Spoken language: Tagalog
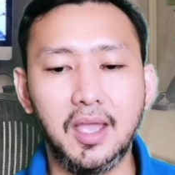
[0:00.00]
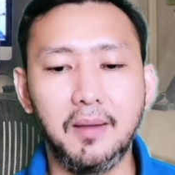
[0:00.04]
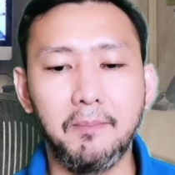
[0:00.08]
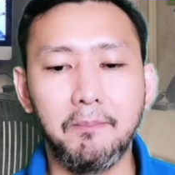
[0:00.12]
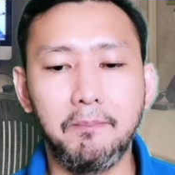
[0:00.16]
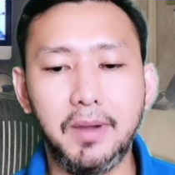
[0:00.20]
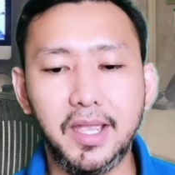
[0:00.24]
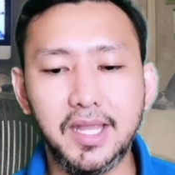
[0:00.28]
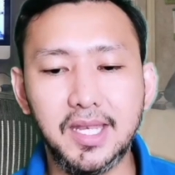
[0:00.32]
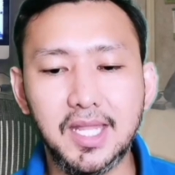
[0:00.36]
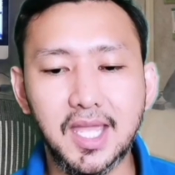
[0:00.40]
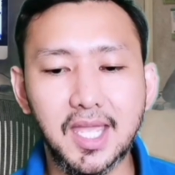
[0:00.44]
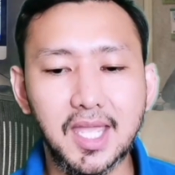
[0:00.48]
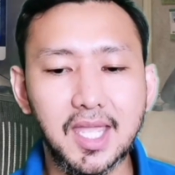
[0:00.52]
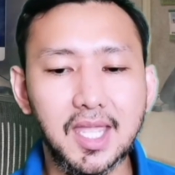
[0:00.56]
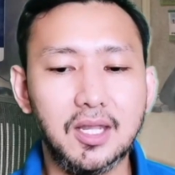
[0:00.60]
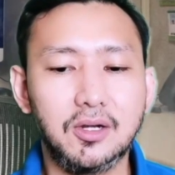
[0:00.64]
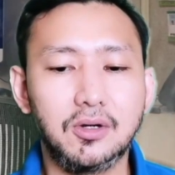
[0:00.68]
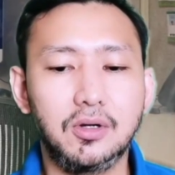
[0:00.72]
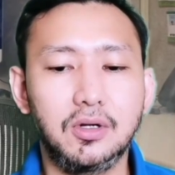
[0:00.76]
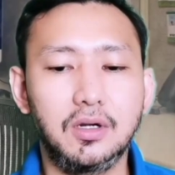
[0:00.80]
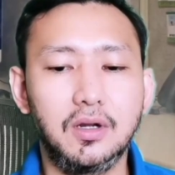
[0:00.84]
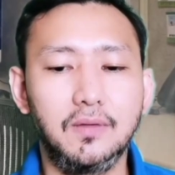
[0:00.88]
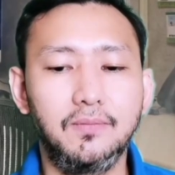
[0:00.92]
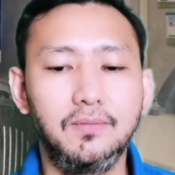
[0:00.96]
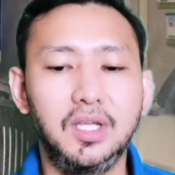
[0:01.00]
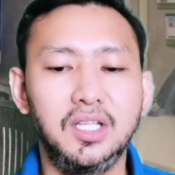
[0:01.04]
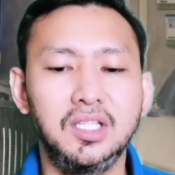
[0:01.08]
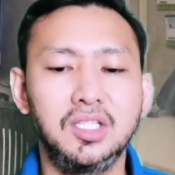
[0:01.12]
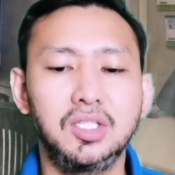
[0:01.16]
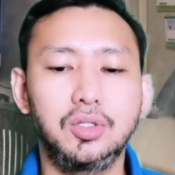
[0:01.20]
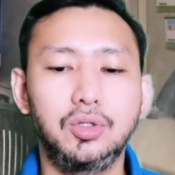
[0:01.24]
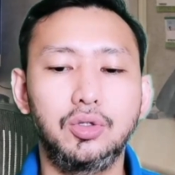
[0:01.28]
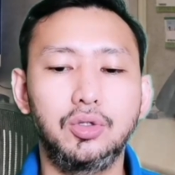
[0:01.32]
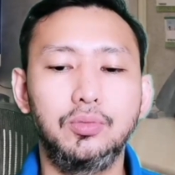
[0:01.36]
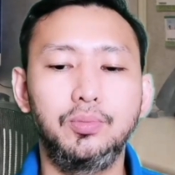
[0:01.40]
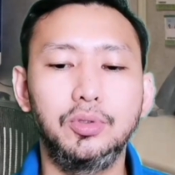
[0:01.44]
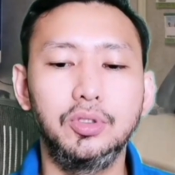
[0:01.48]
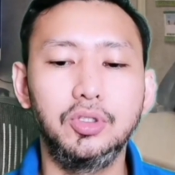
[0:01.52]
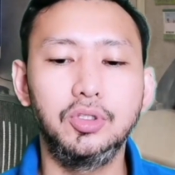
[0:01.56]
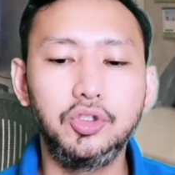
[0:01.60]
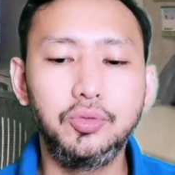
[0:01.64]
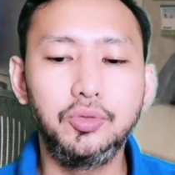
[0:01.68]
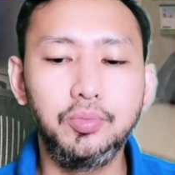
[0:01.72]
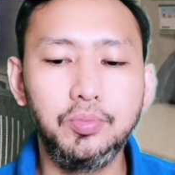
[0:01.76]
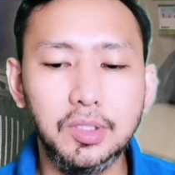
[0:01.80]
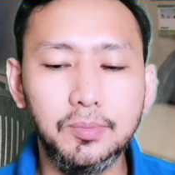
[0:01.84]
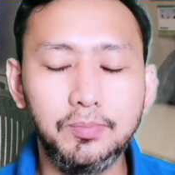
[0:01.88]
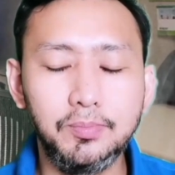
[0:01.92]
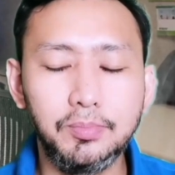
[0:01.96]
by the error of the scrupulous
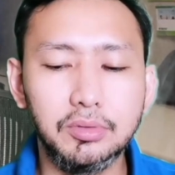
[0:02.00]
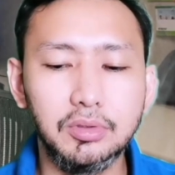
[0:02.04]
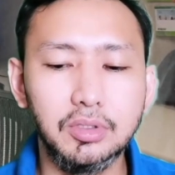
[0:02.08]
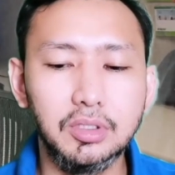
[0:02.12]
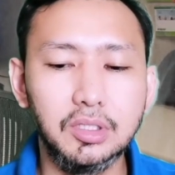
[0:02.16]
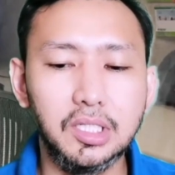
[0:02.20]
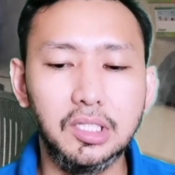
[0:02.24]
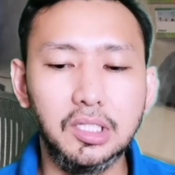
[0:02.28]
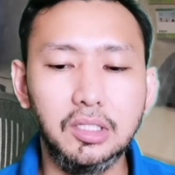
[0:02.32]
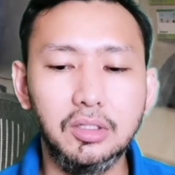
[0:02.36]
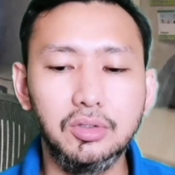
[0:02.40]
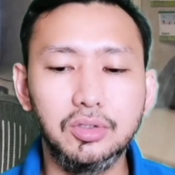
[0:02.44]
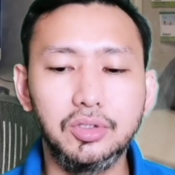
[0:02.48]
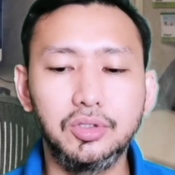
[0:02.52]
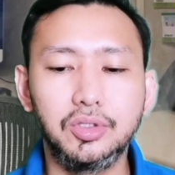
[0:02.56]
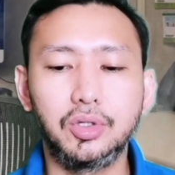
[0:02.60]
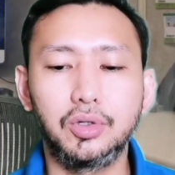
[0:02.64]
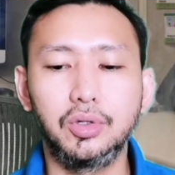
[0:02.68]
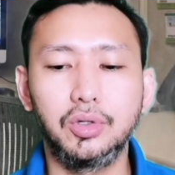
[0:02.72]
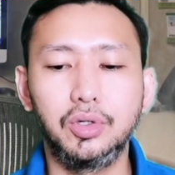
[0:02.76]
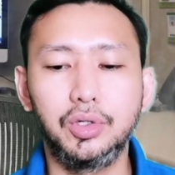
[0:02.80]
people and lose your